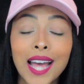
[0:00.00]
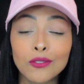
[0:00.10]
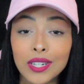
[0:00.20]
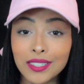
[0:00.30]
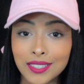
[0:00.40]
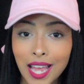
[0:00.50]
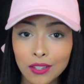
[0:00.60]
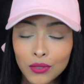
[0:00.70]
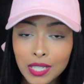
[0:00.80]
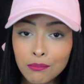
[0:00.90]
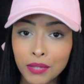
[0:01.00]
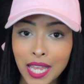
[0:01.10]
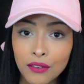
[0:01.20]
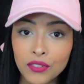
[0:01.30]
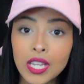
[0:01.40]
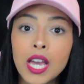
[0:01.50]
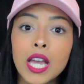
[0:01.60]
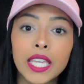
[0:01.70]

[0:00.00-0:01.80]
atualizado em breve.